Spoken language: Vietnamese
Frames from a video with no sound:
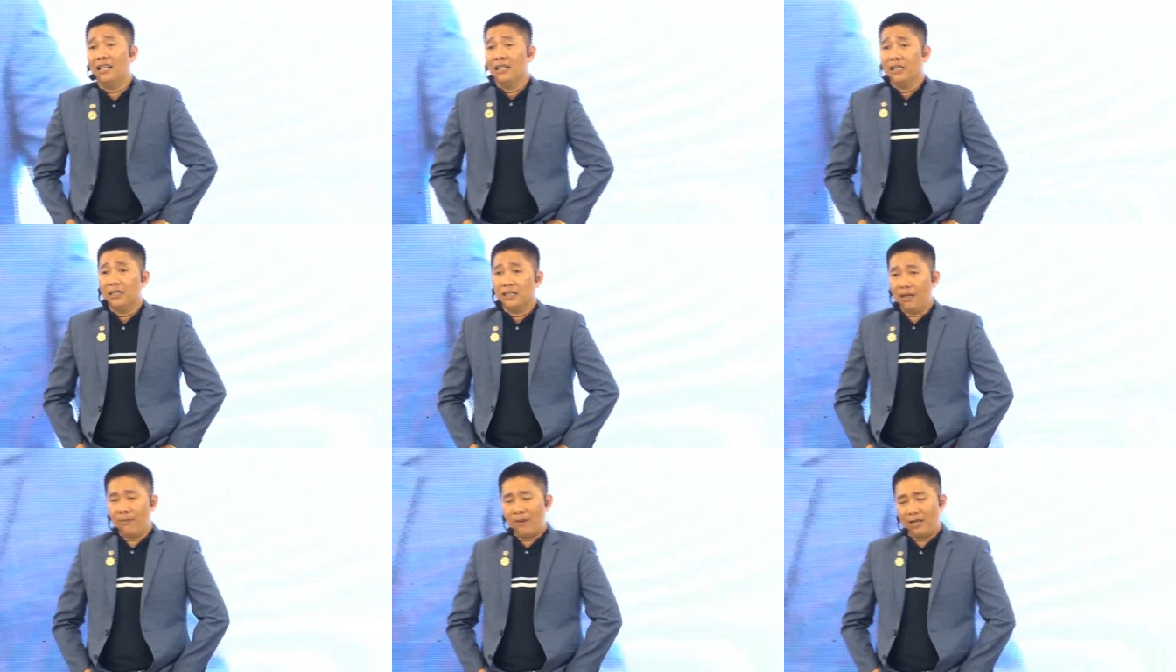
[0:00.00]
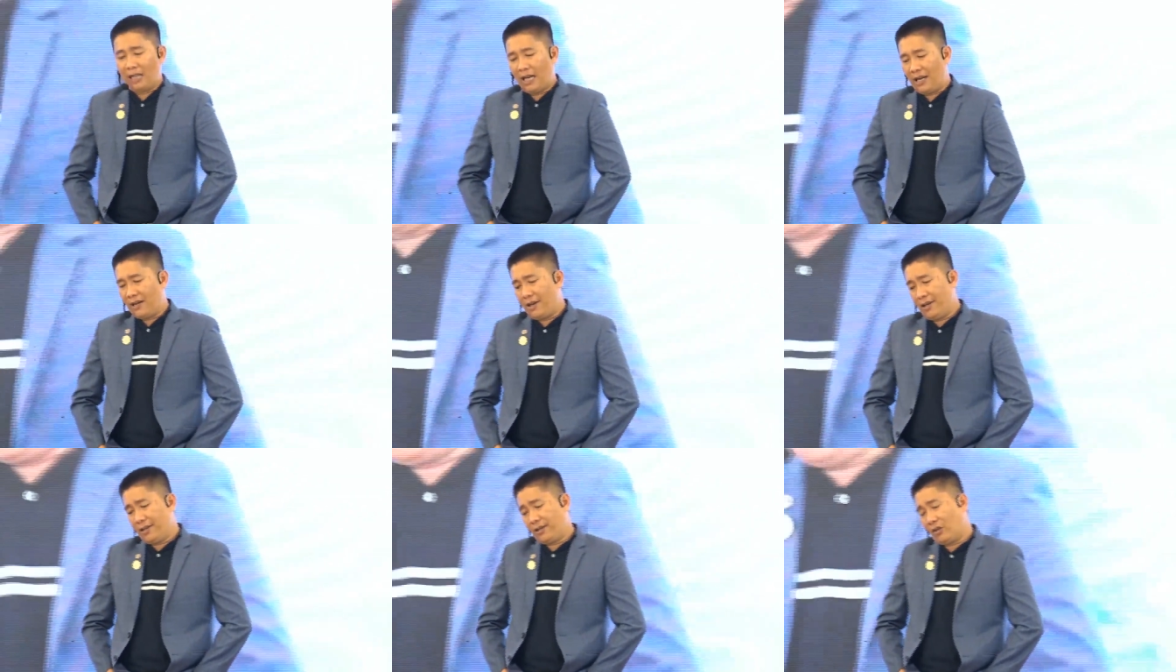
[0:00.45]
nhưng mà thầy
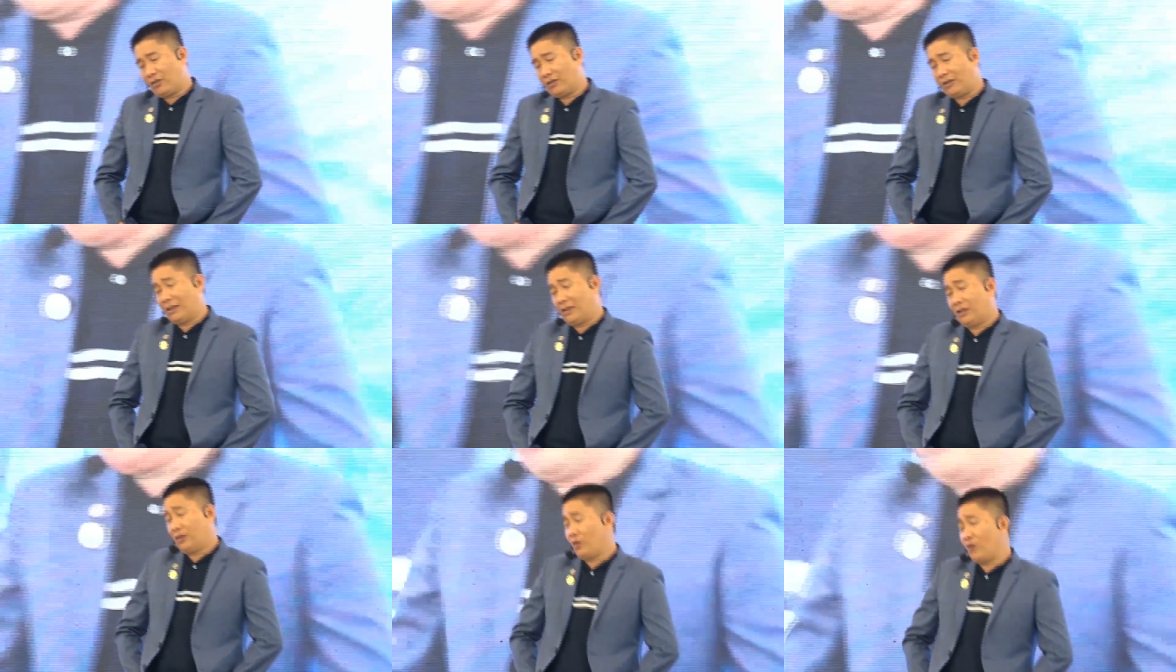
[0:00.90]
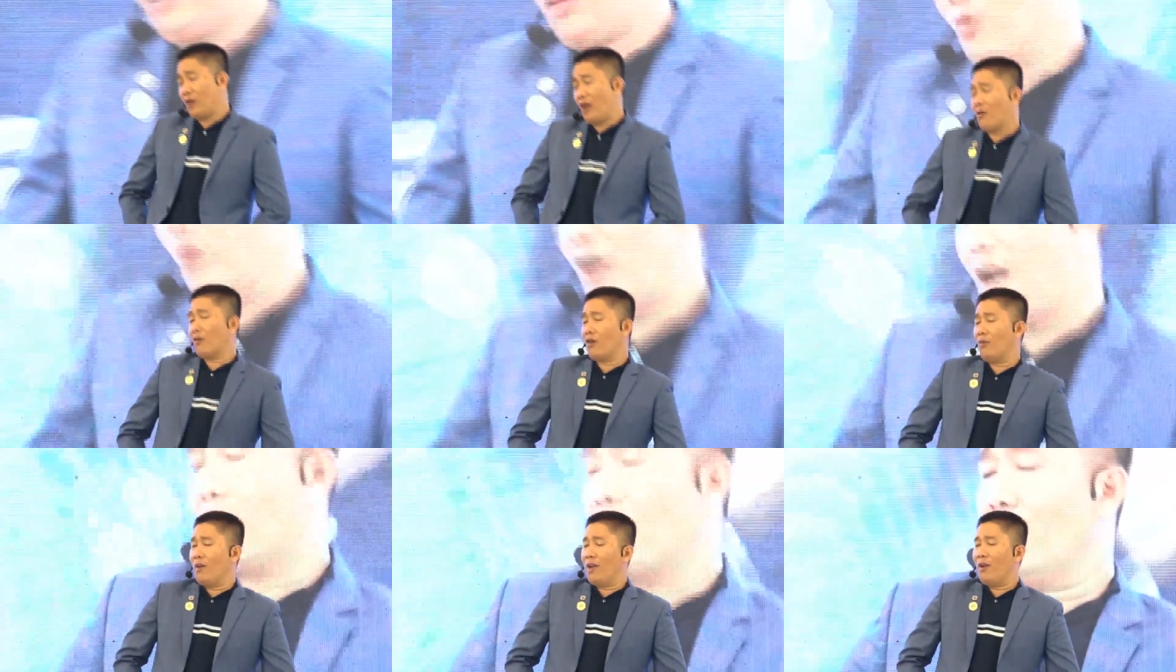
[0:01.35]
nói tôi tôi đâu
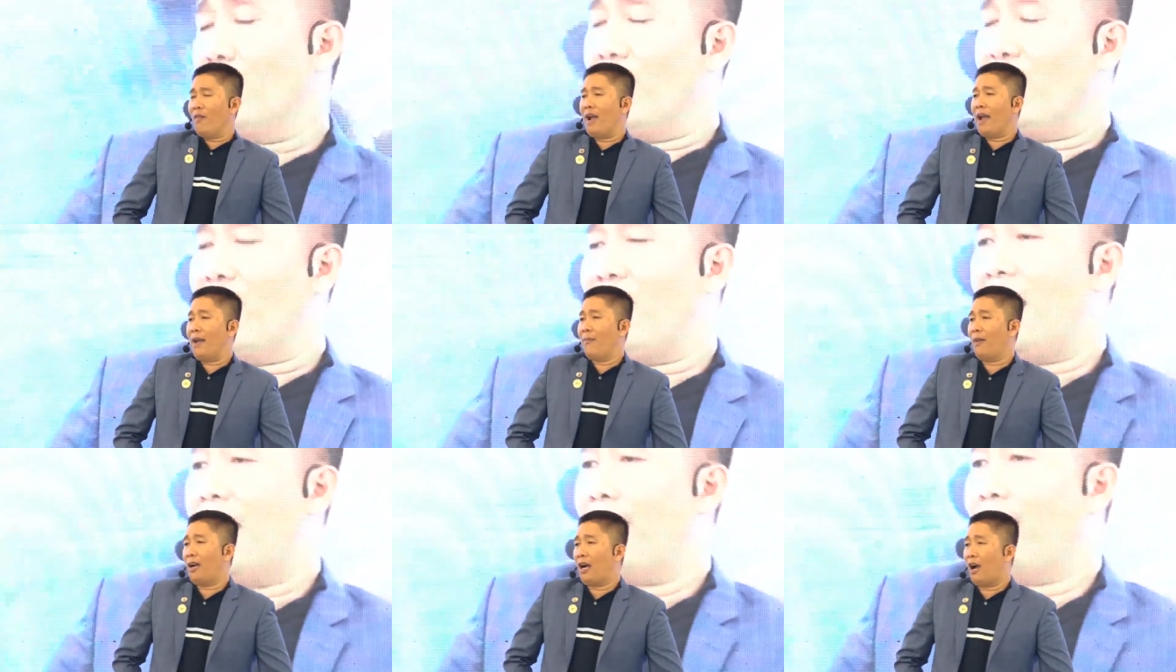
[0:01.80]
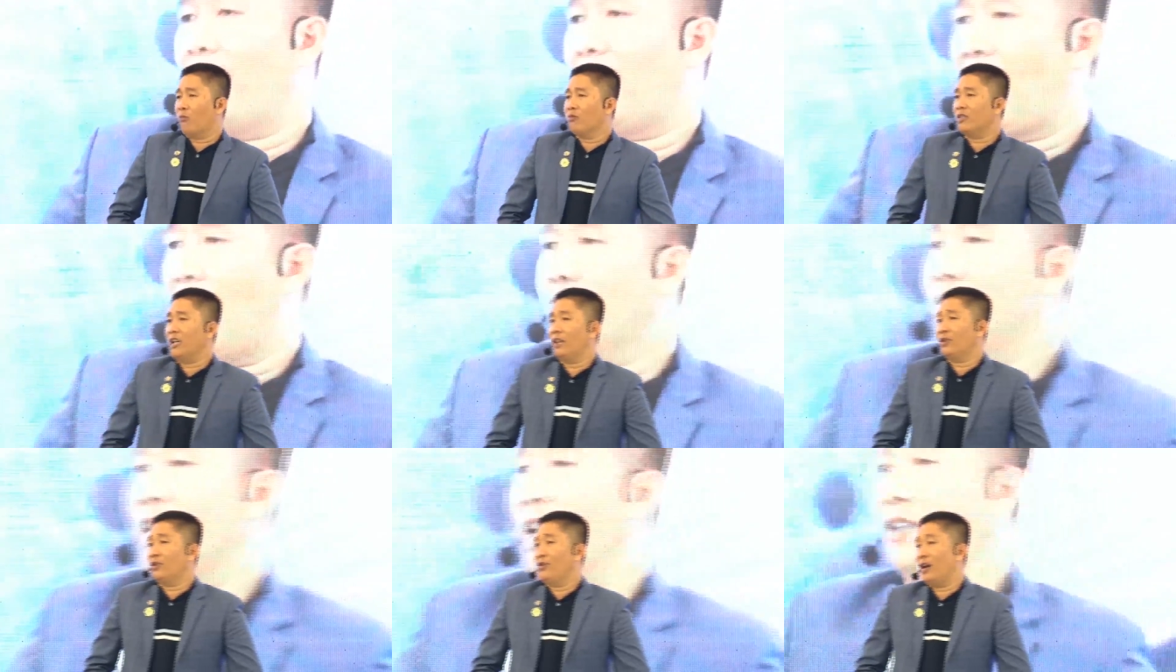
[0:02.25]
có biểu em là không
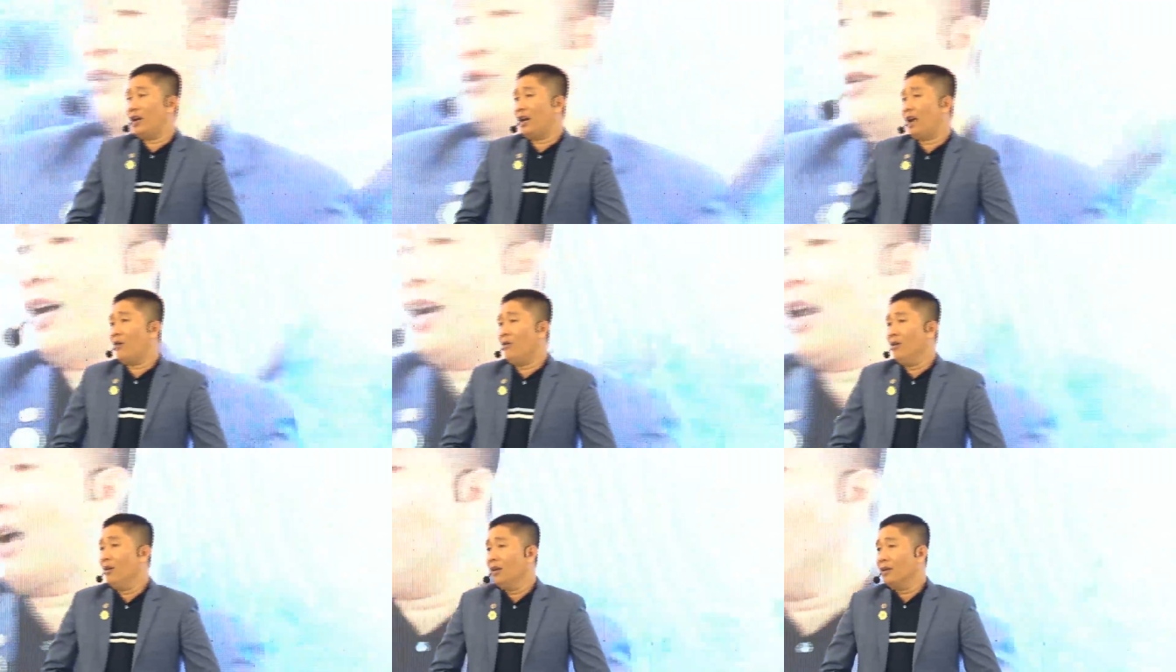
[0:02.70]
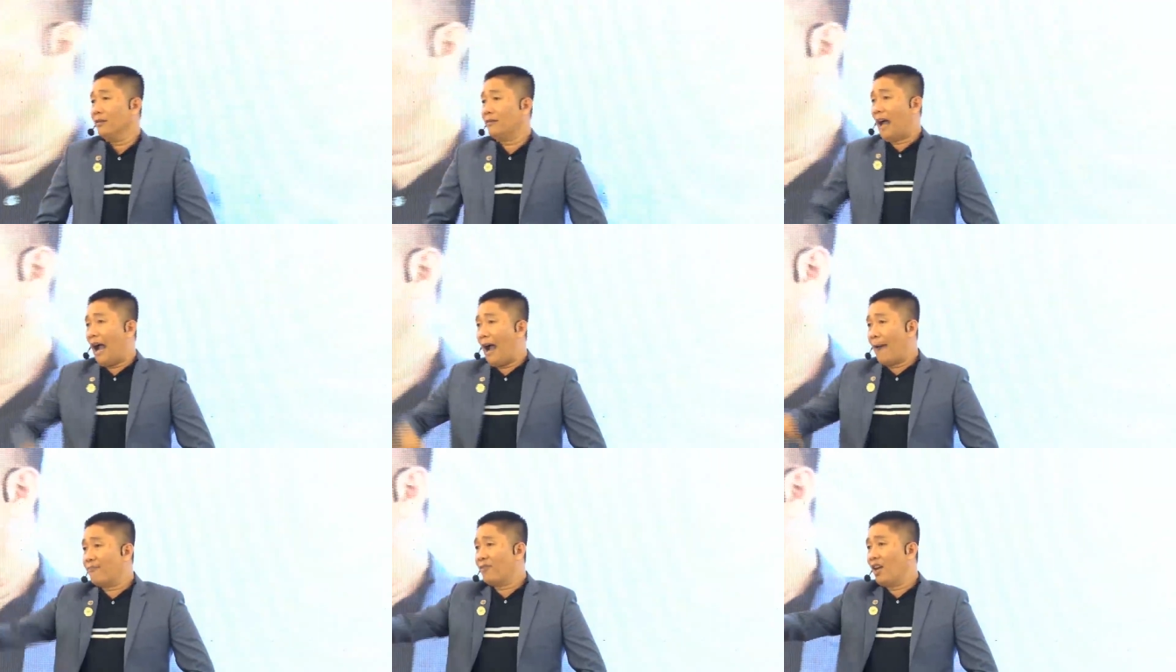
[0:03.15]
chơi tụi nó đâu
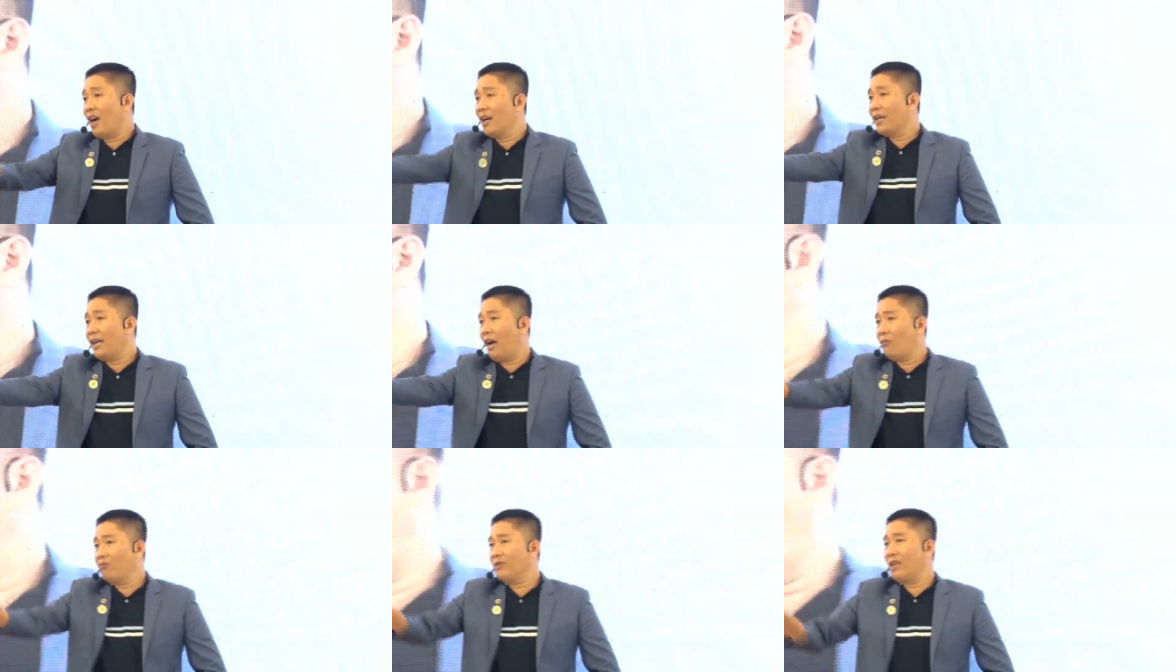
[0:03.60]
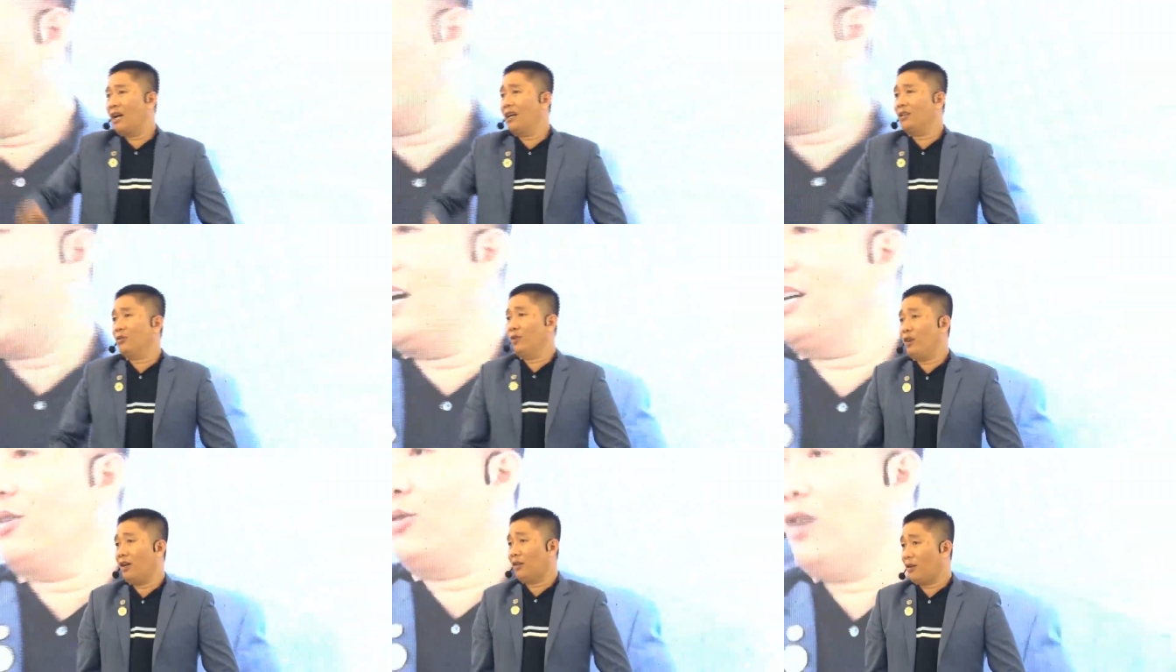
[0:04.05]
tạm thời không chơi
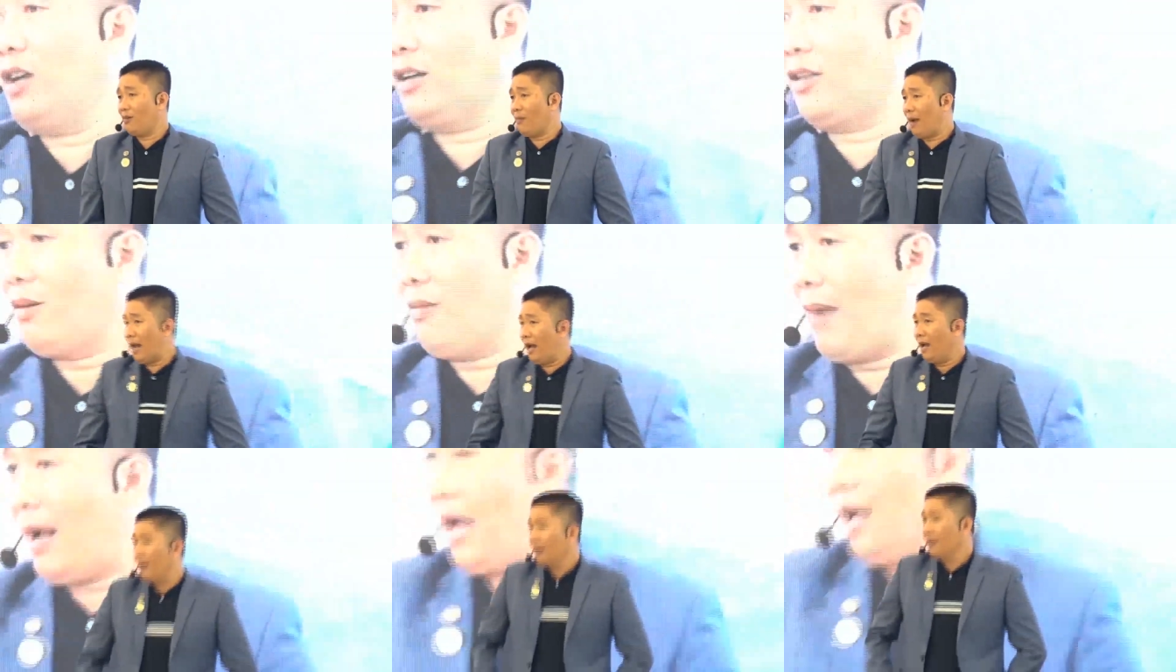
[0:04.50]
tụi nó thôi mà